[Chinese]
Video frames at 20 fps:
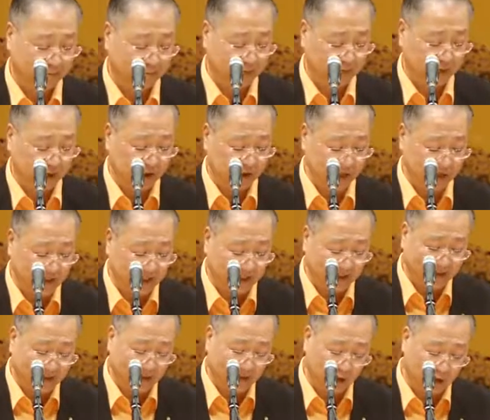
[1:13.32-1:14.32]
你现
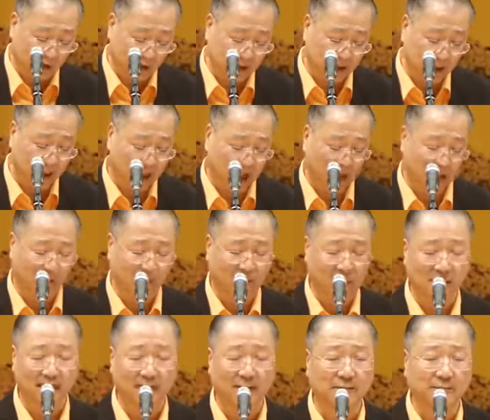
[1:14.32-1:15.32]
在过得好
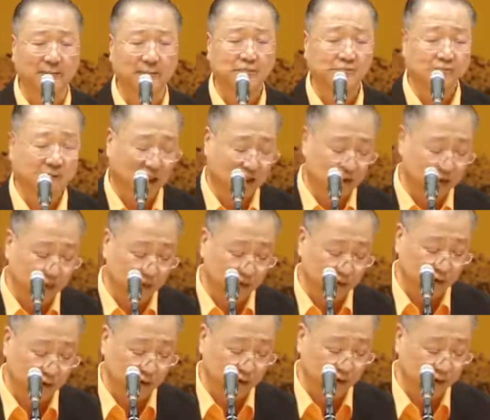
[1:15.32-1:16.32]
了，但是
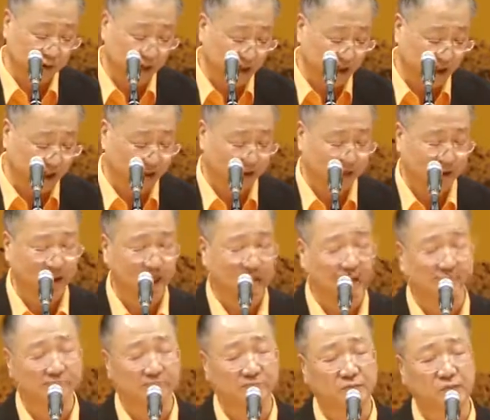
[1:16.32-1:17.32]
母亲天
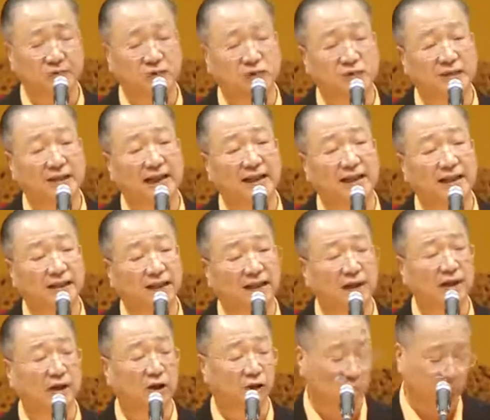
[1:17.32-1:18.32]
天都在
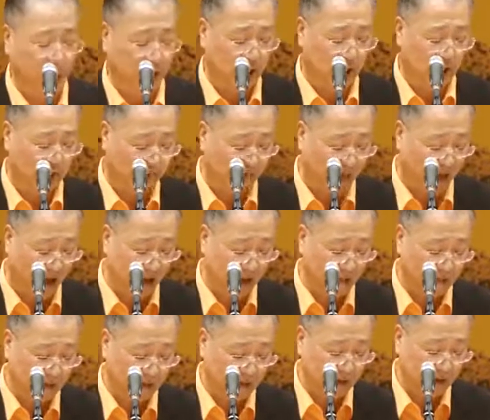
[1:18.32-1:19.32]
街头要饭。
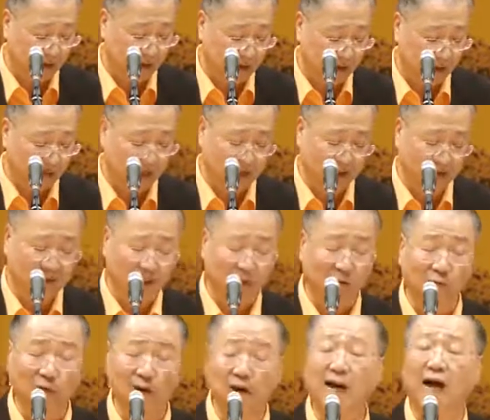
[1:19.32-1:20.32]
现在
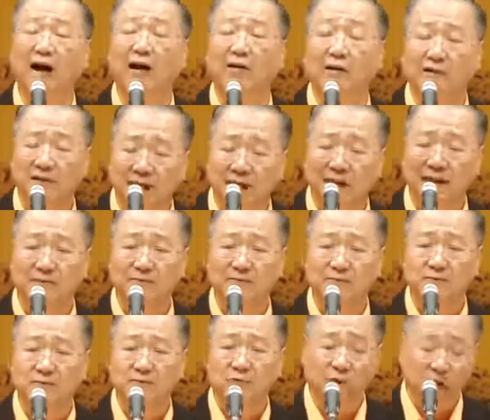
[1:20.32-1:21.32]
我老了，
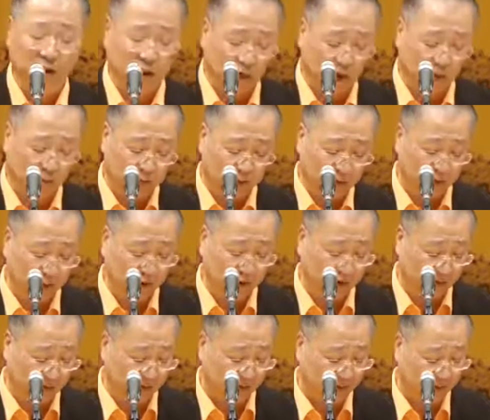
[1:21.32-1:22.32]
我要不
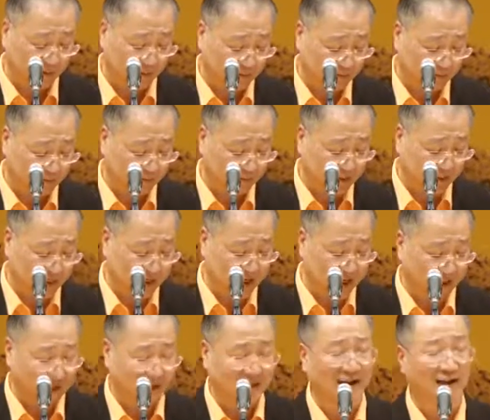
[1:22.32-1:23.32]
动了。你
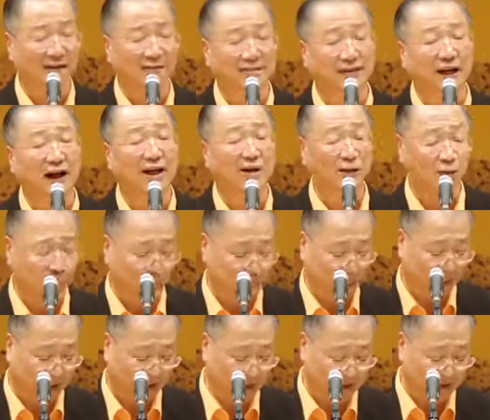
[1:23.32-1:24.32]
也长大有
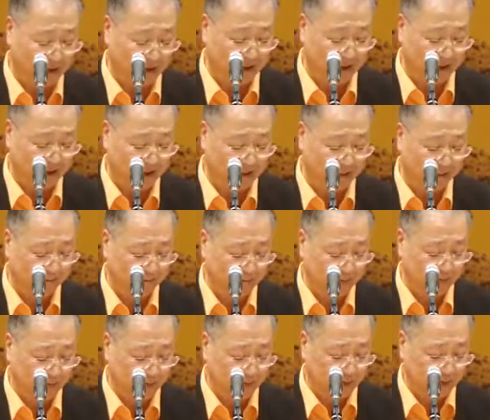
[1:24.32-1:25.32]
本事了，
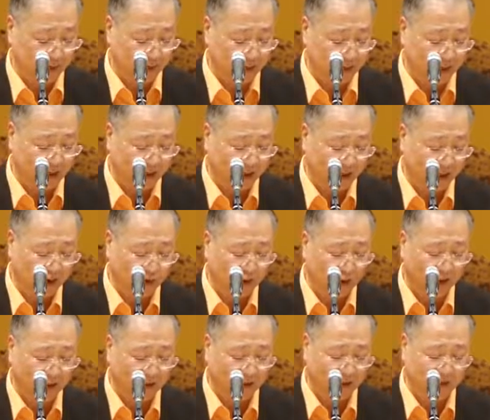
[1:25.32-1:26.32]
你看你
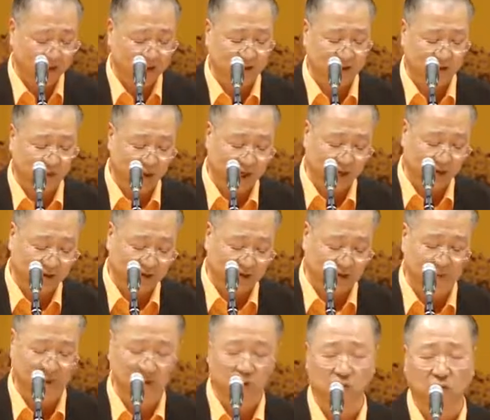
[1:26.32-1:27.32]
管的寺院这
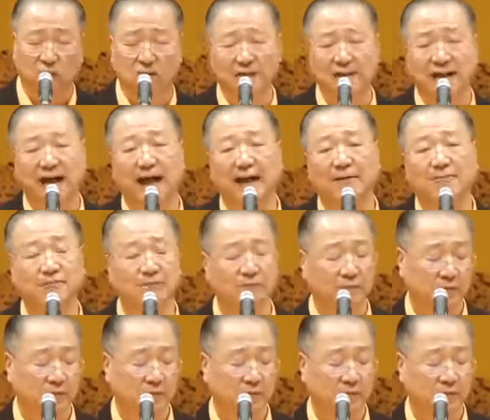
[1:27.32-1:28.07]
么多人，